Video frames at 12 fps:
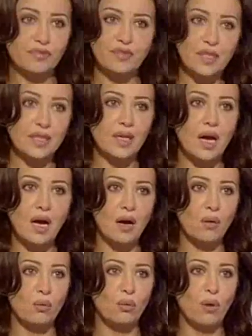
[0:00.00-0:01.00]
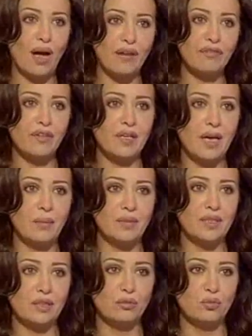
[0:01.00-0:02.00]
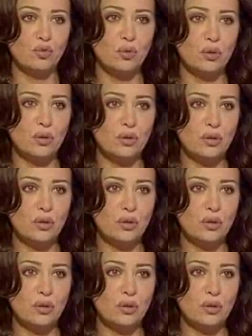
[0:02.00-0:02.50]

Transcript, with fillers: فكره او حفل عم تقدموه